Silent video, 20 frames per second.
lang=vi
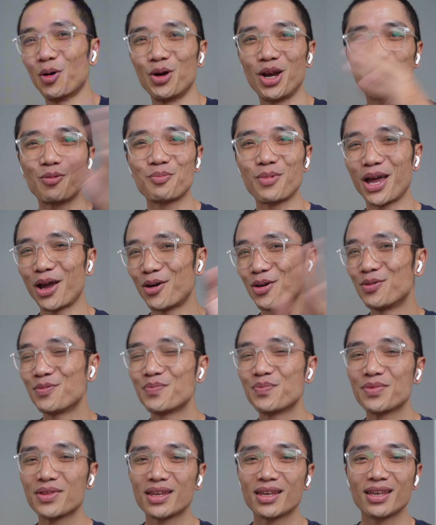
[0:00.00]
bụi lông mèo
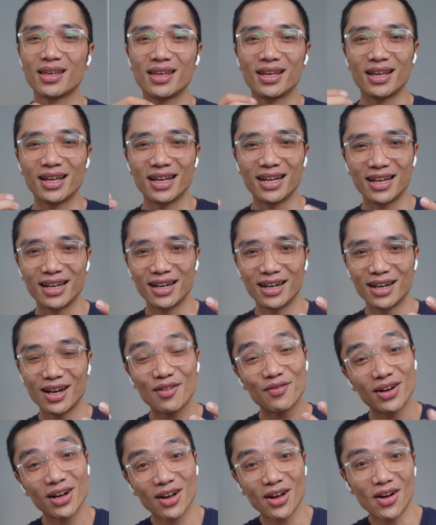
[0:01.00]
nó
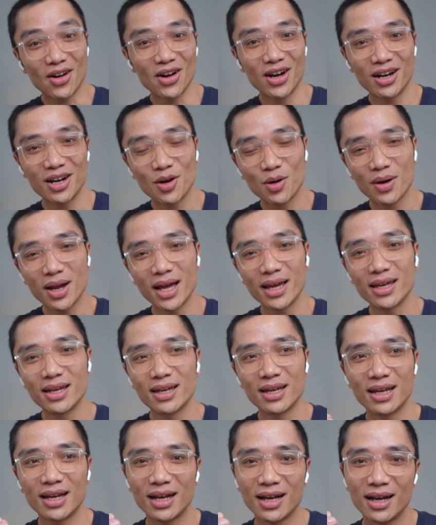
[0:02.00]
vẫn còn ở đâu đây
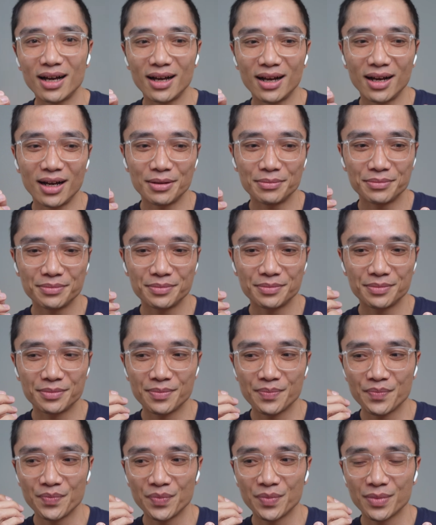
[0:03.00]
à,
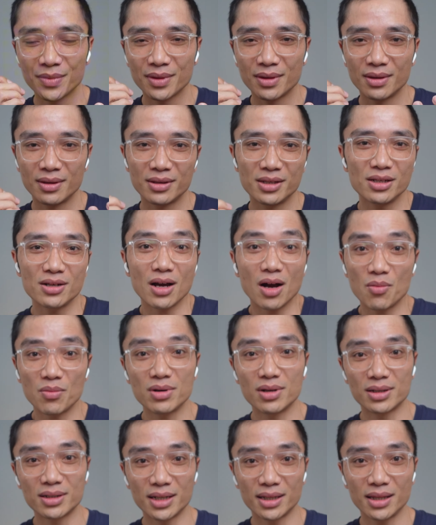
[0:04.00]
chứ nó không
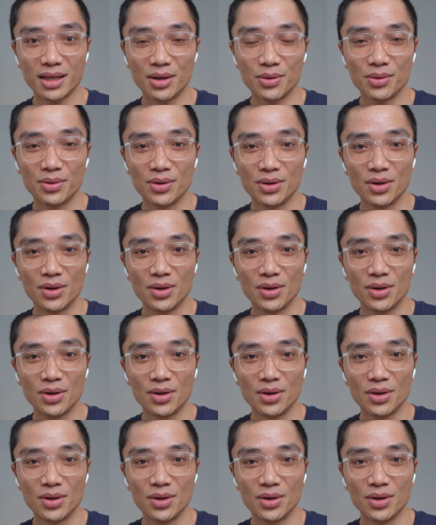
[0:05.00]
được triệt tiêu